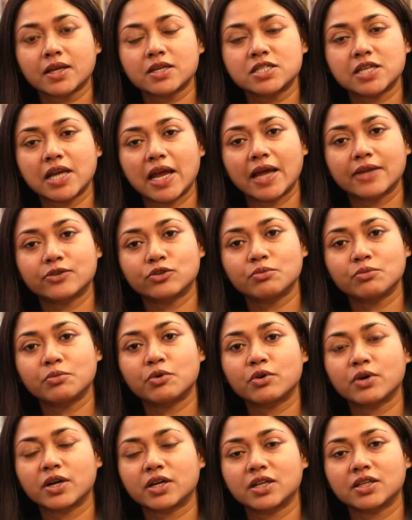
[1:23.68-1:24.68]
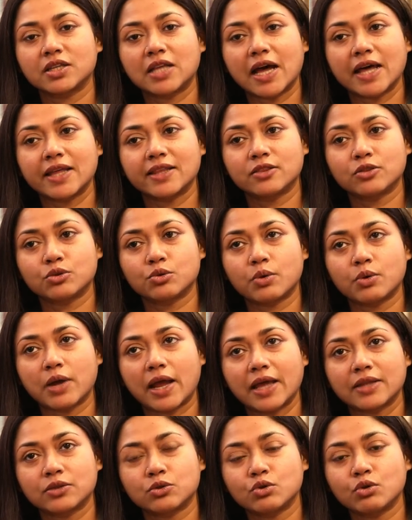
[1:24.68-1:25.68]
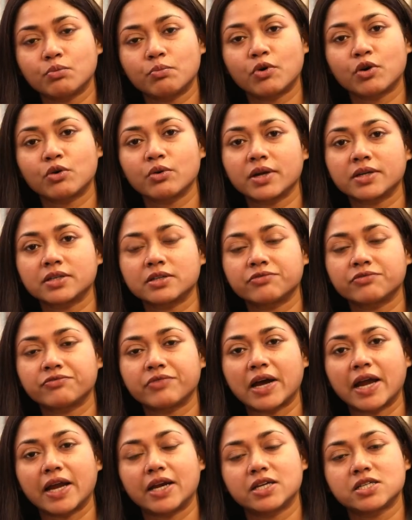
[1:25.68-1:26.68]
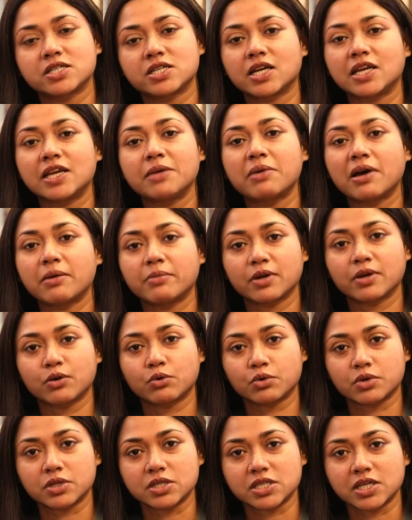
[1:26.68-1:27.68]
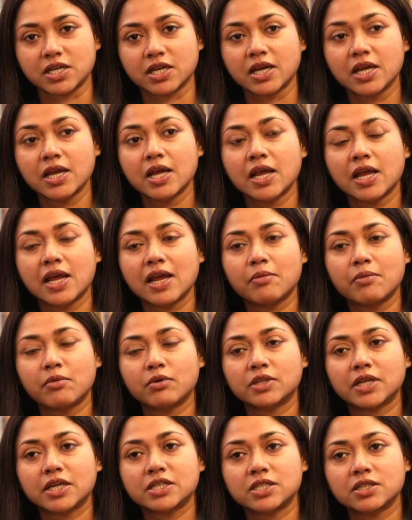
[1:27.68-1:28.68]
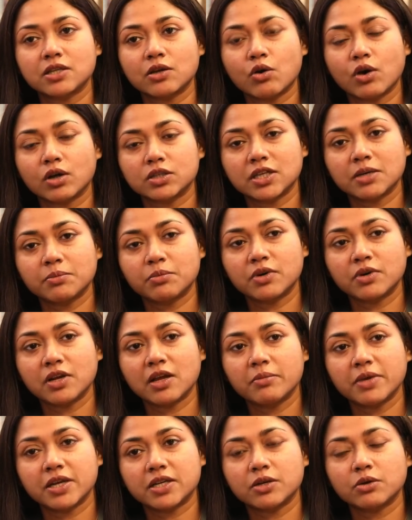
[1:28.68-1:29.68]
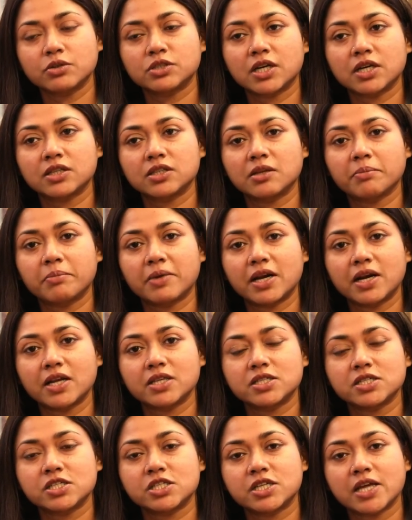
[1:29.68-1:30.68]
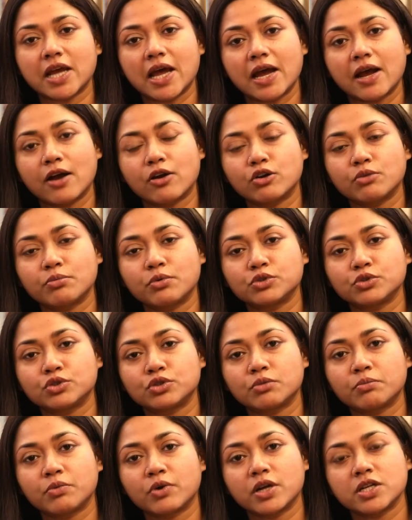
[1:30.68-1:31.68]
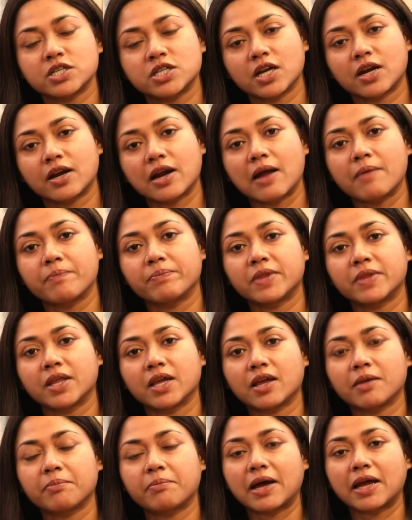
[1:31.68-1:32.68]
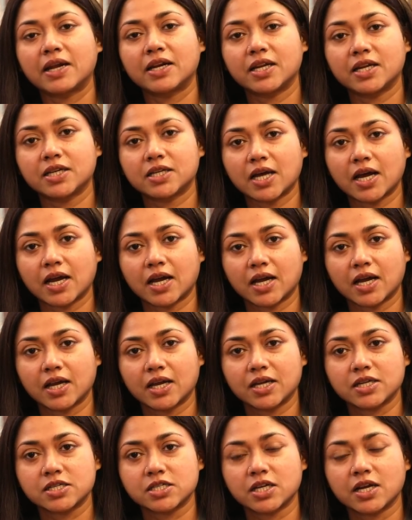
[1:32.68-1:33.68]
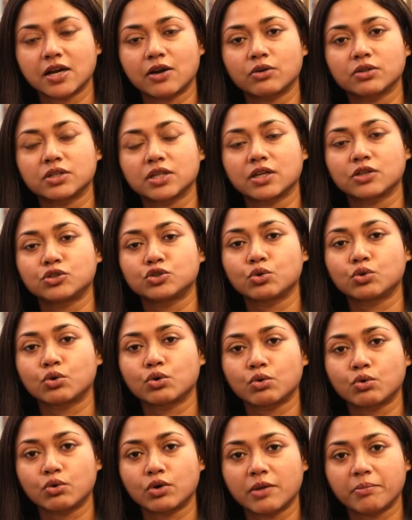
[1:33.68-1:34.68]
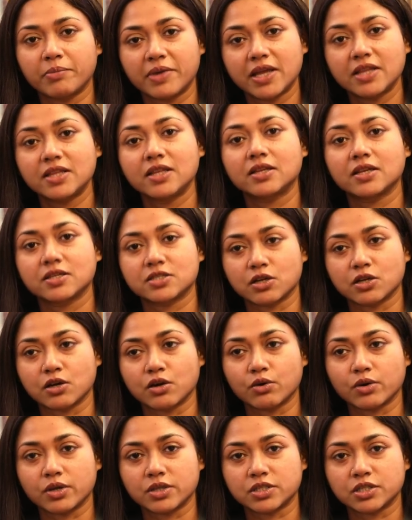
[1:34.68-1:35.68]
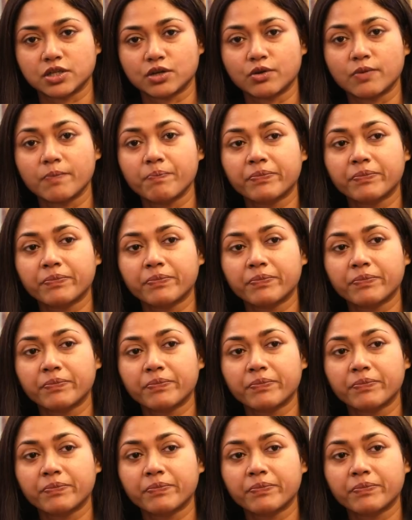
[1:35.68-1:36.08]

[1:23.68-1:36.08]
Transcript: সে এত বড় একটা দায়িত্ব এত বড় একটা ফাইট সে কিভাবে করছে এবং তার সাথে কথা বলে আমি এটাও জানতে পারি যে সে এগারো বছর বয়সে গ্রাম থেকে পালিয়ে ঢাকায় আসে কারণ তাকে জোর করে বিয়ে দিতে চাওয়া হয়েছিল